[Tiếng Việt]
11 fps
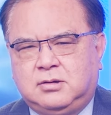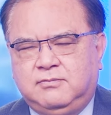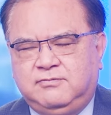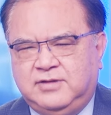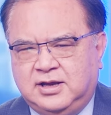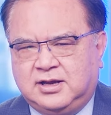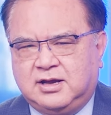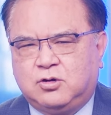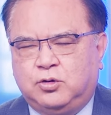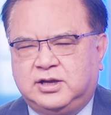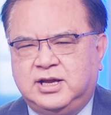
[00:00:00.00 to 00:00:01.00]
vì cái
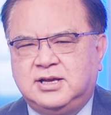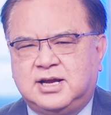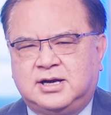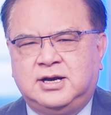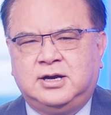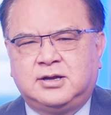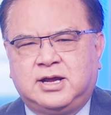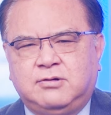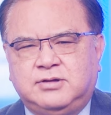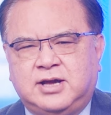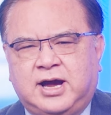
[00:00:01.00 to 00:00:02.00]
cuộc chiến tranh này nó
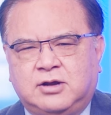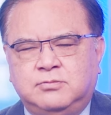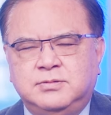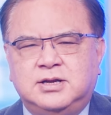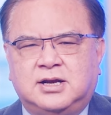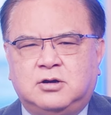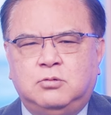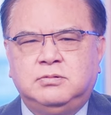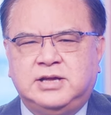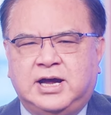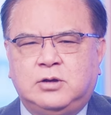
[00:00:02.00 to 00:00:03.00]
kéo dài cũng như là
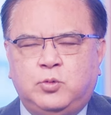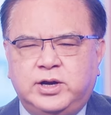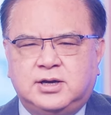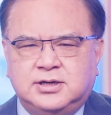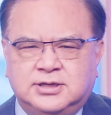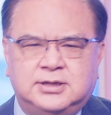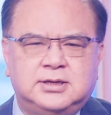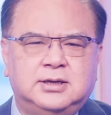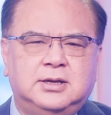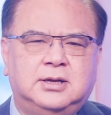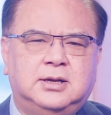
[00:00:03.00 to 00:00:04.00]
không giải quyết được
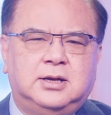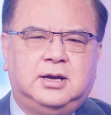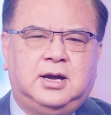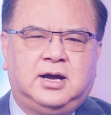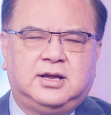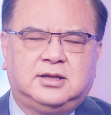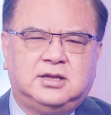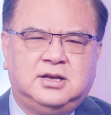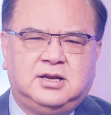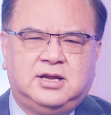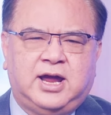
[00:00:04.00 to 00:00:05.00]
à, cái
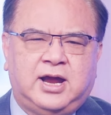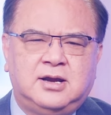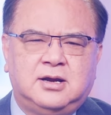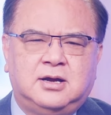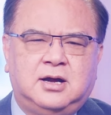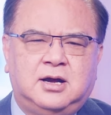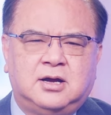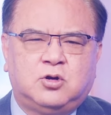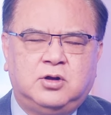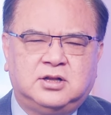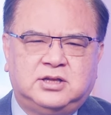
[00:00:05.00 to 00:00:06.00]
tình trạng à,
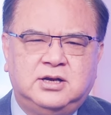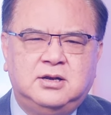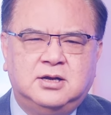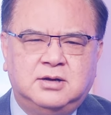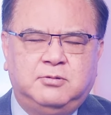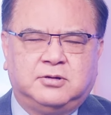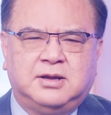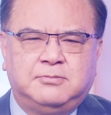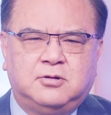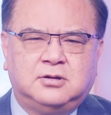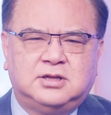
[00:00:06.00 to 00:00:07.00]
con tin hơn
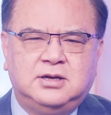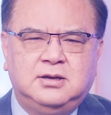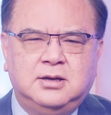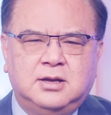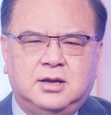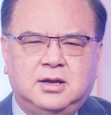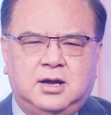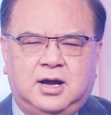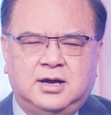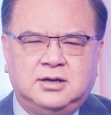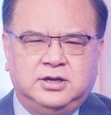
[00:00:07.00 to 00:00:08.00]
100 con tin
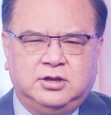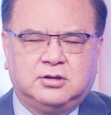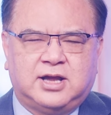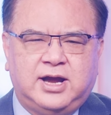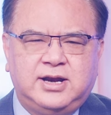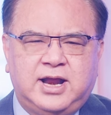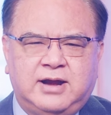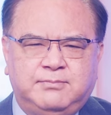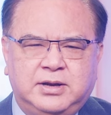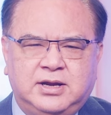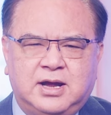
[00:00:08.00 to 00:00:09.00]
à, người do thái
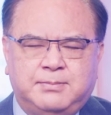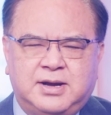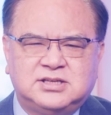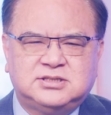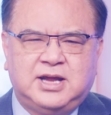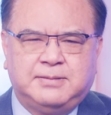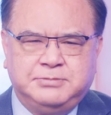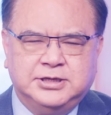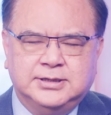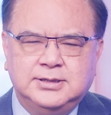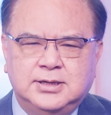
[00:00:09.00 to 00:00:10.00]
đang bị hamas giam
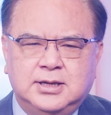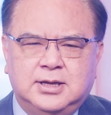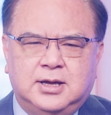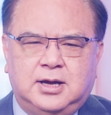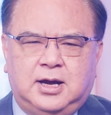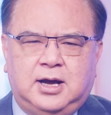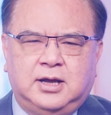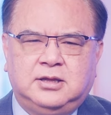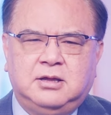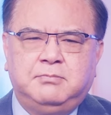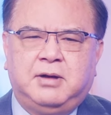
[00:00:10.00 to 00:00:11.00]
giữ à,
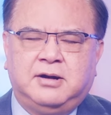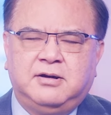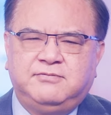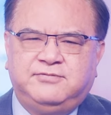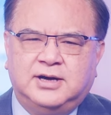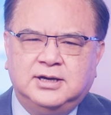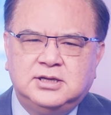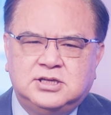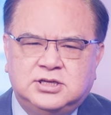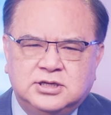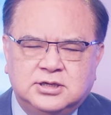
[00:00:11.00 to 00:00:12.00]
nhưng mà nó vẫn
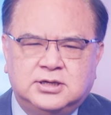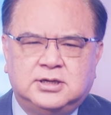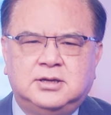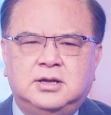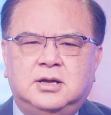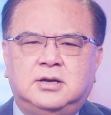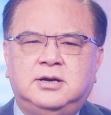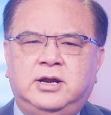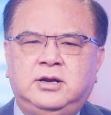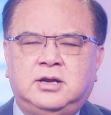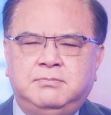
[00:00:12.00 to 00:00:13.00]
chưa
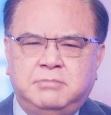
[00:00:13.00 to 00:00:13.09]
đến cái